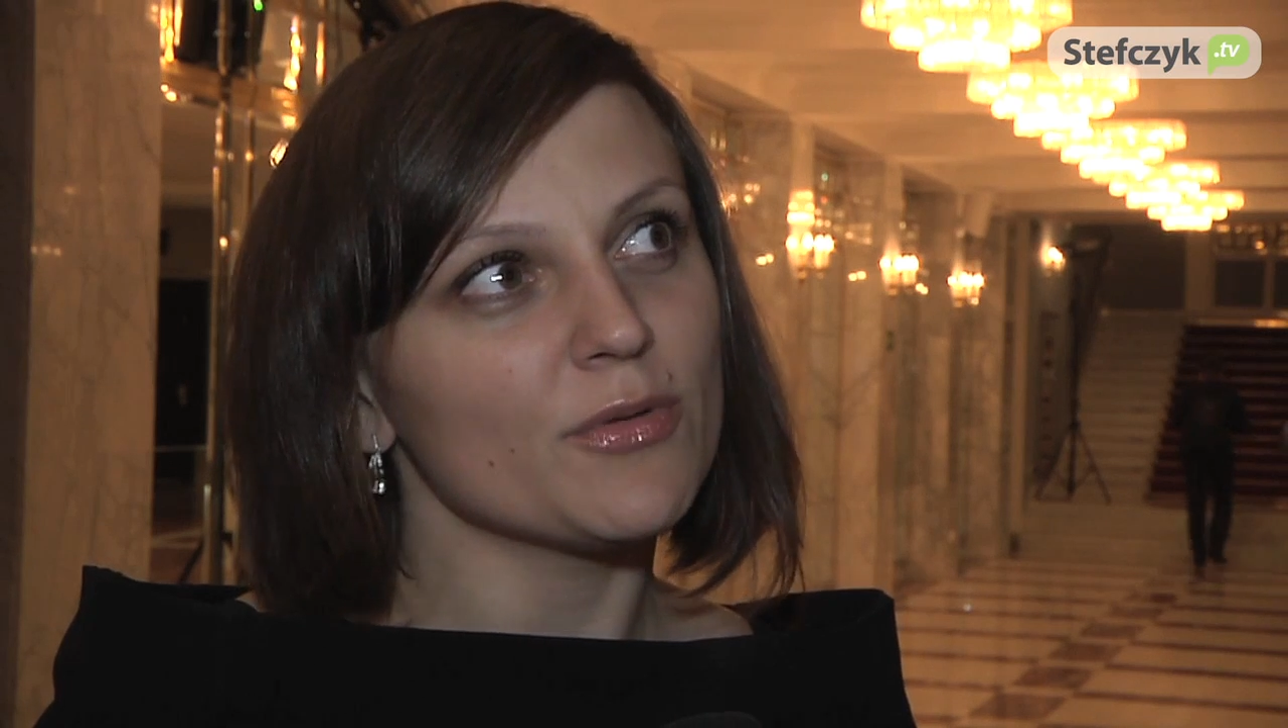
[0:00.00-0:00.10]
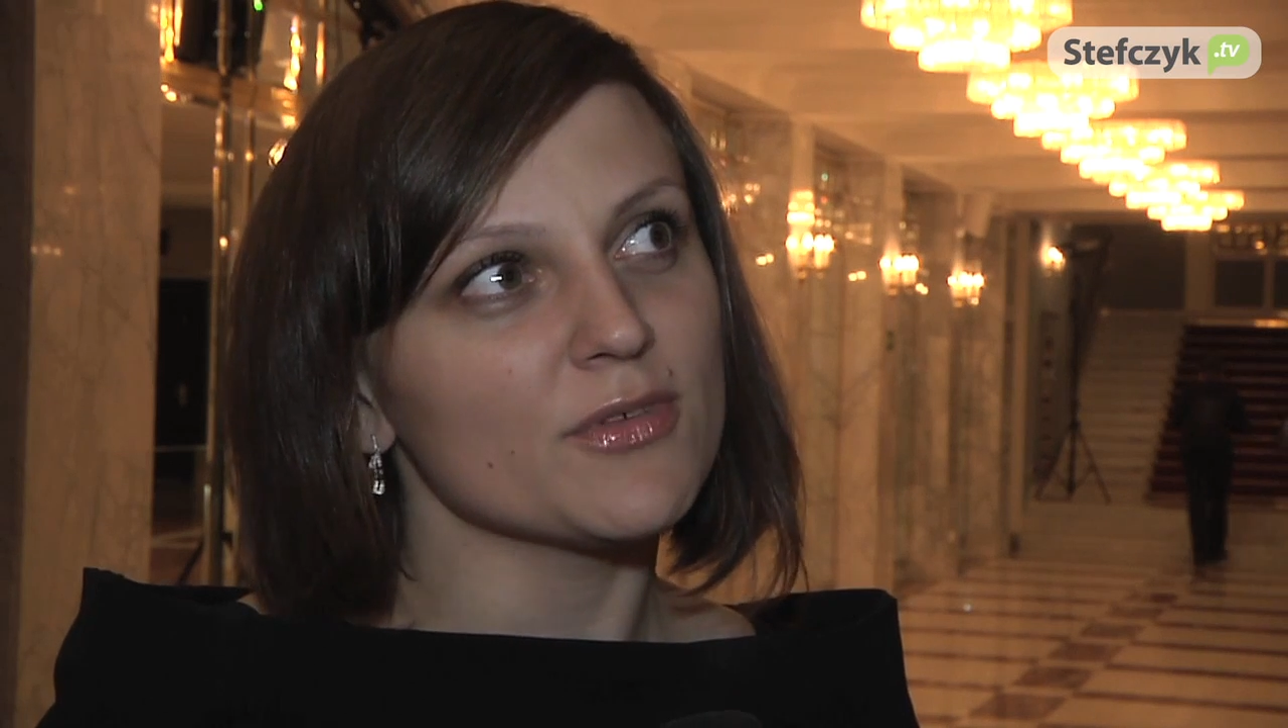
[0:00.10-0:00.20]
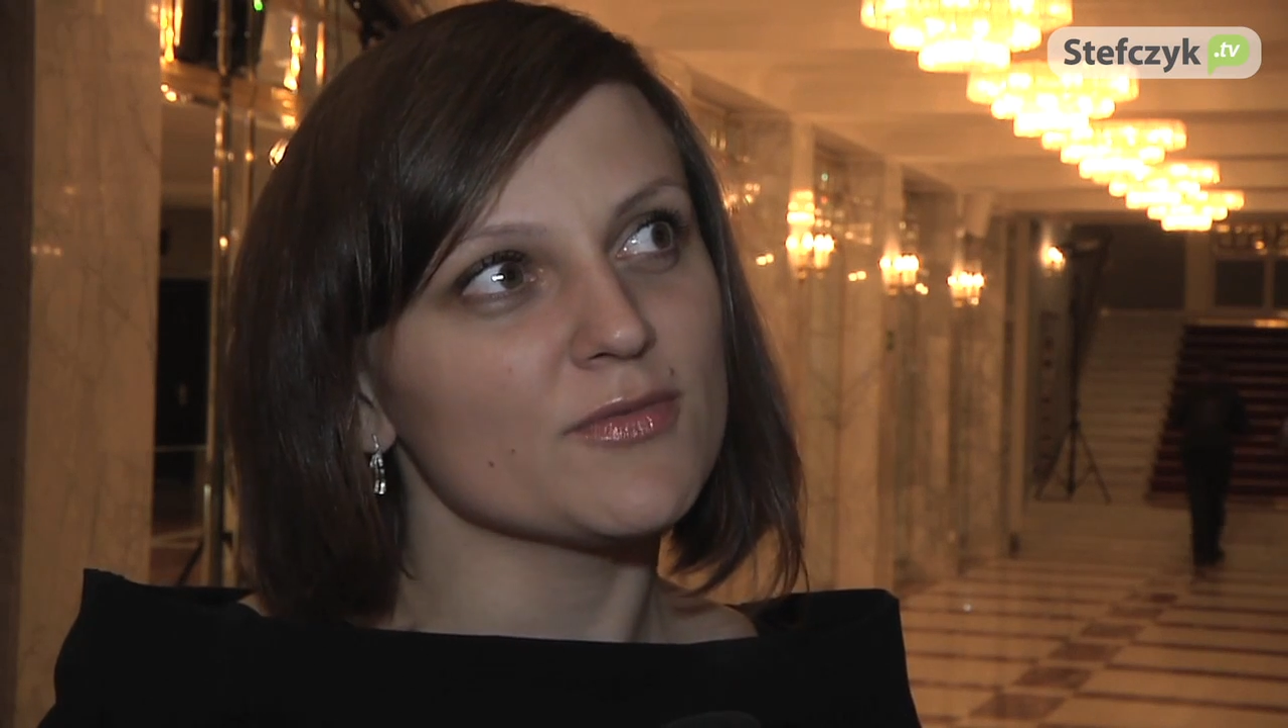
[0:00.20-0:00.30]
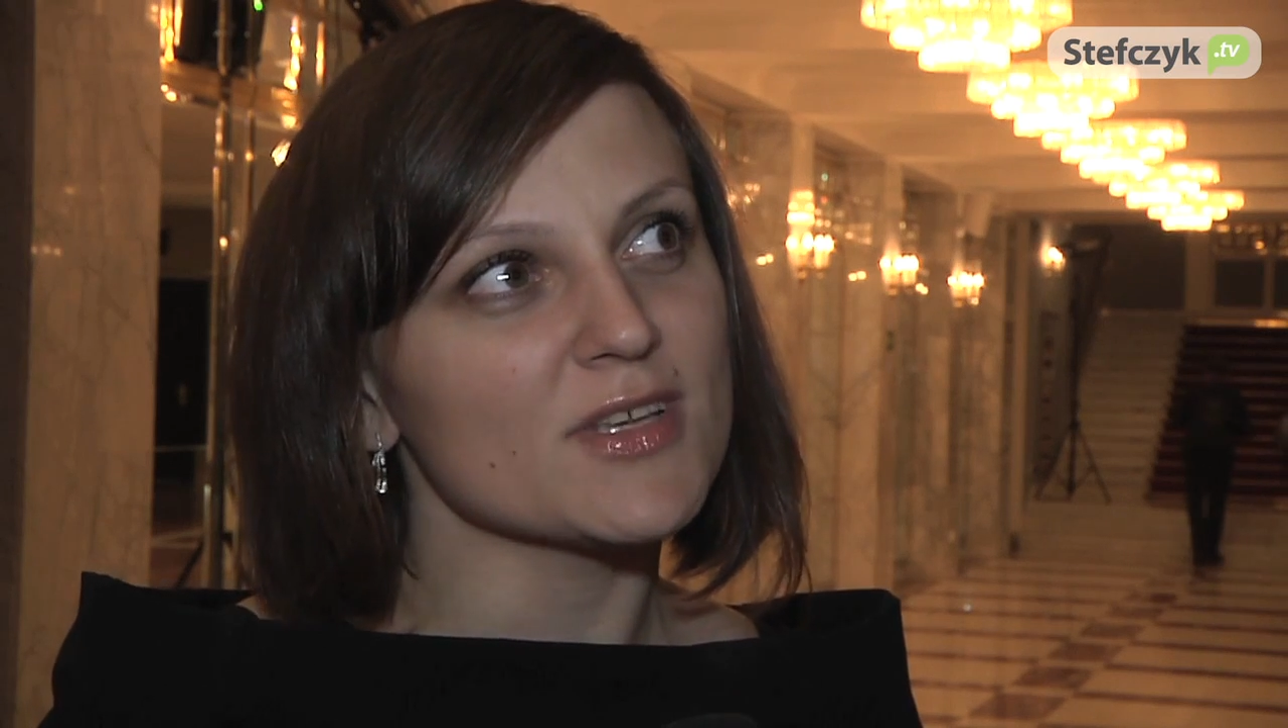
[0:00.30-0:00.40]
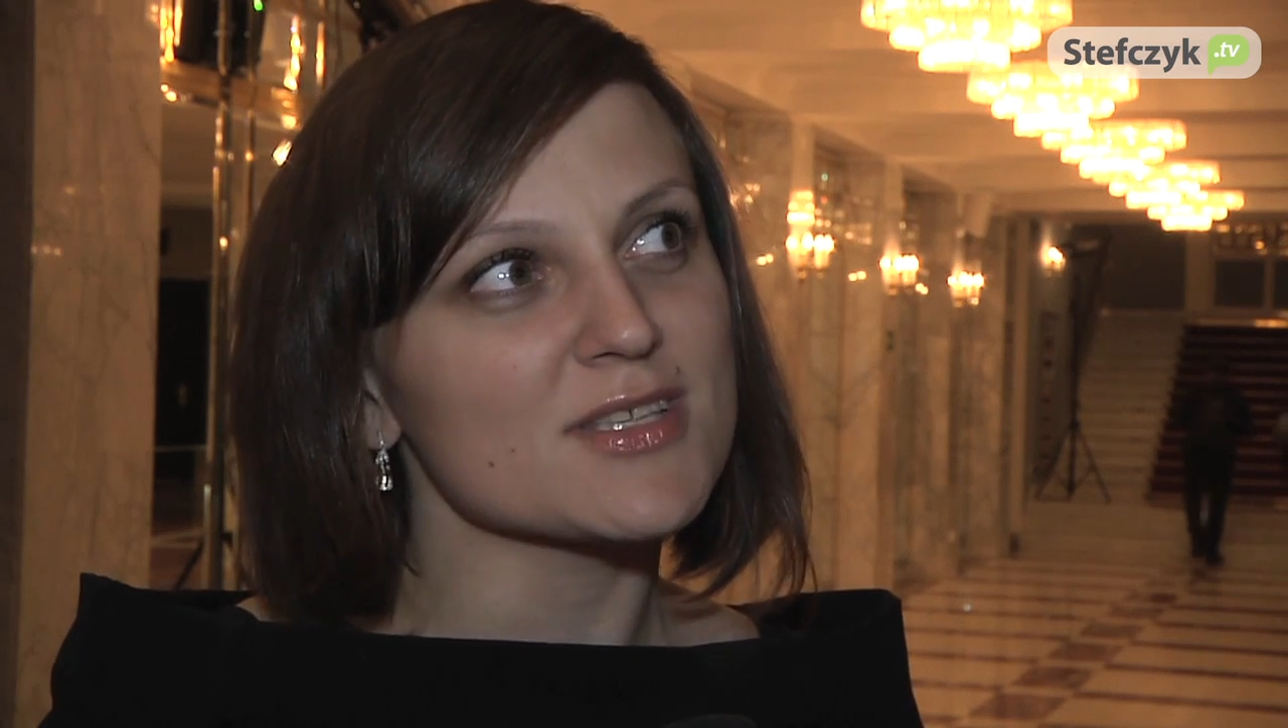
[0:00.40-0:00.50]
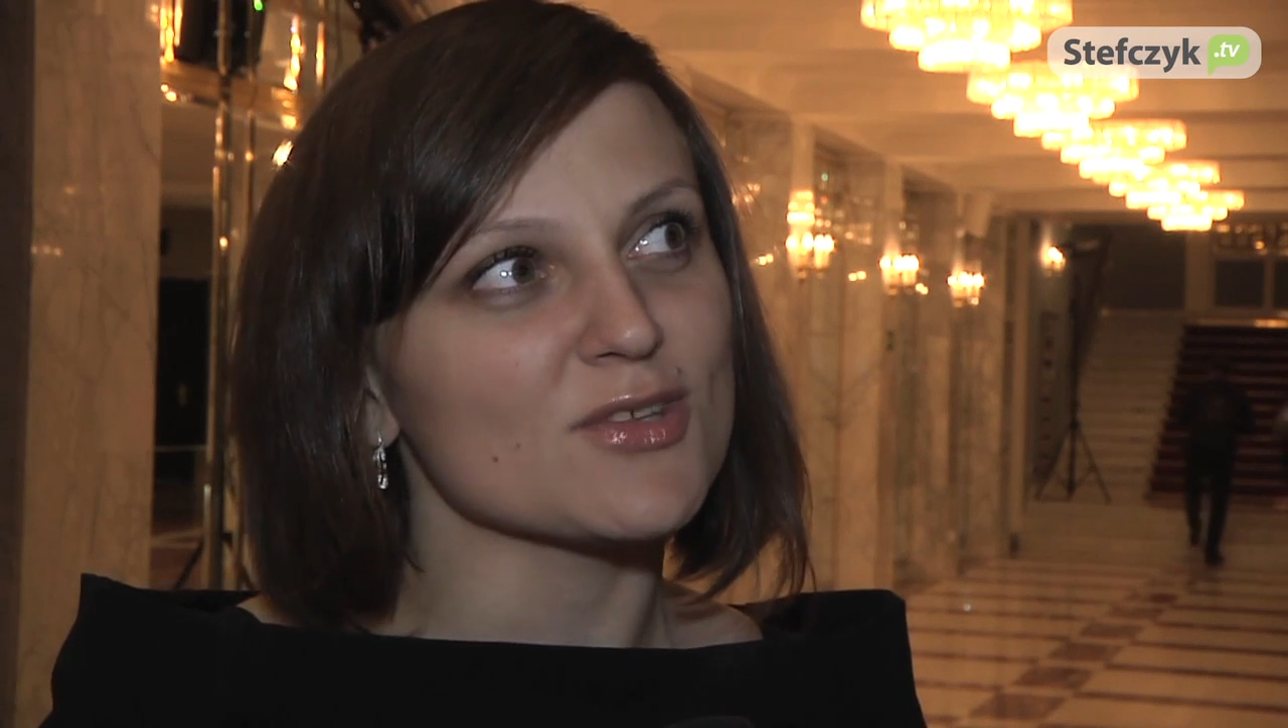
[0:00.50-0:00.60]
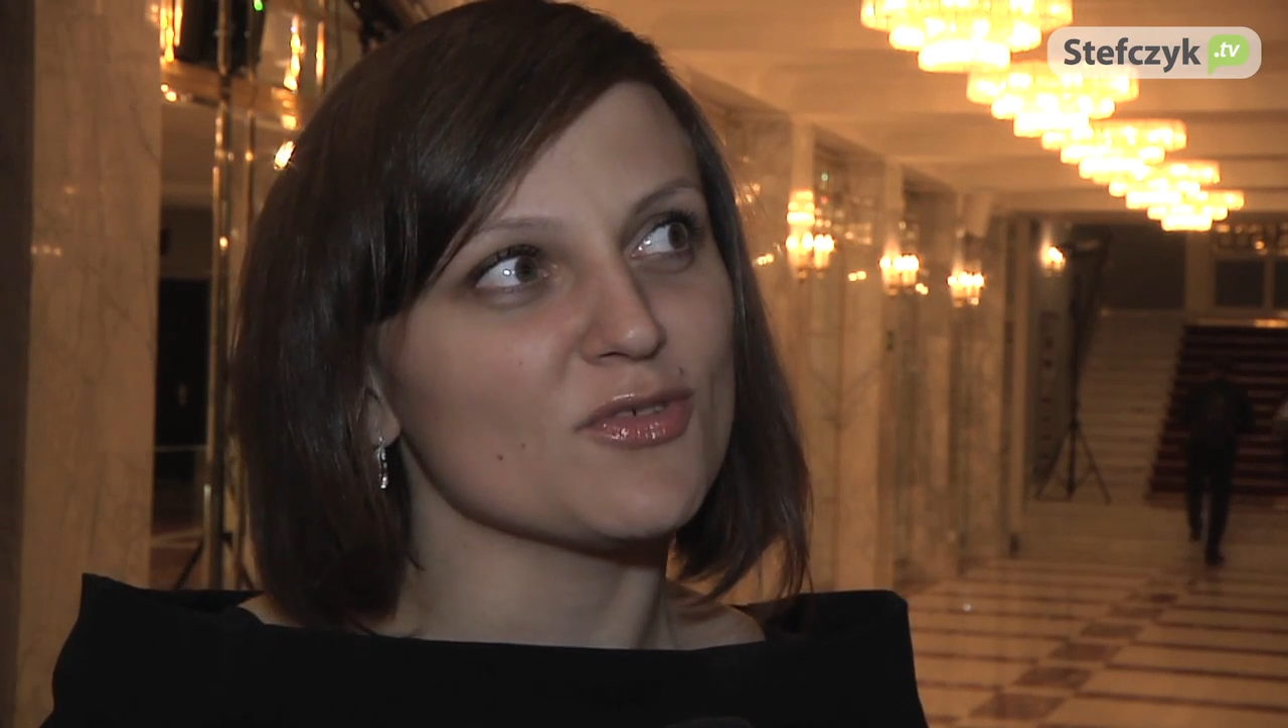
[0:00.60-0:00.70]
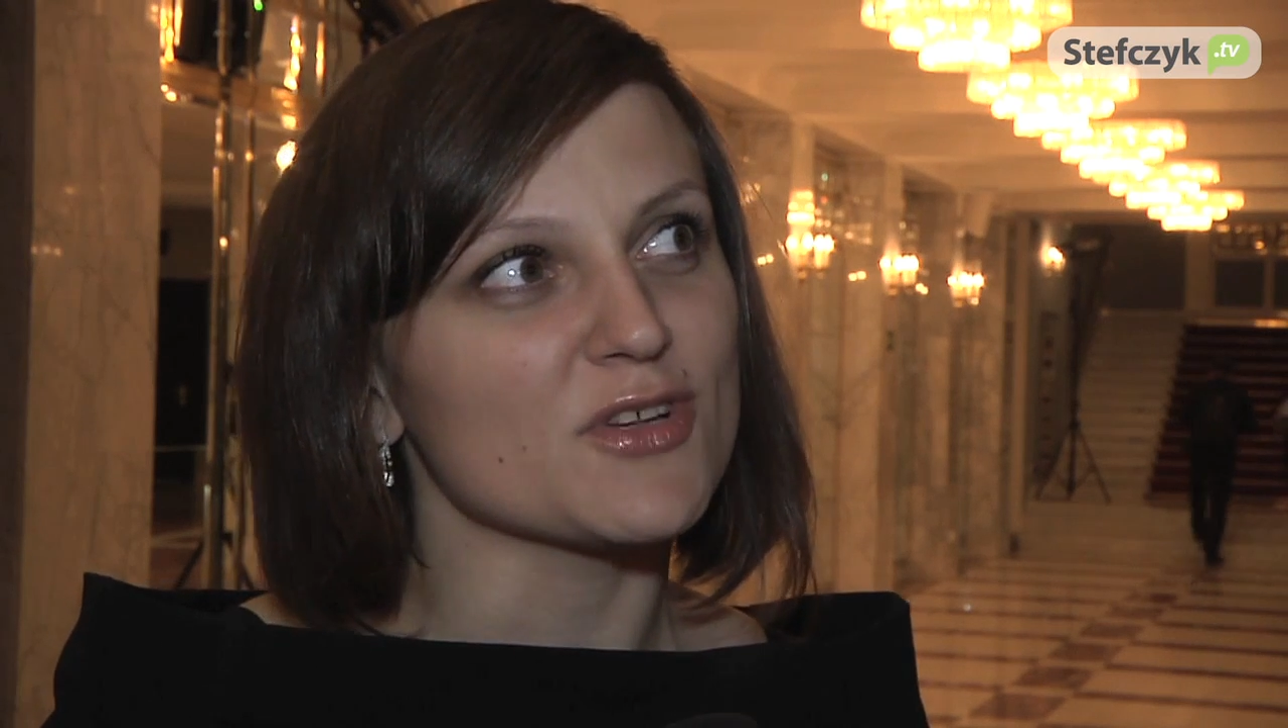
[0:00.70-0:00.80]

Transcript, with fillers: Powiem więcej,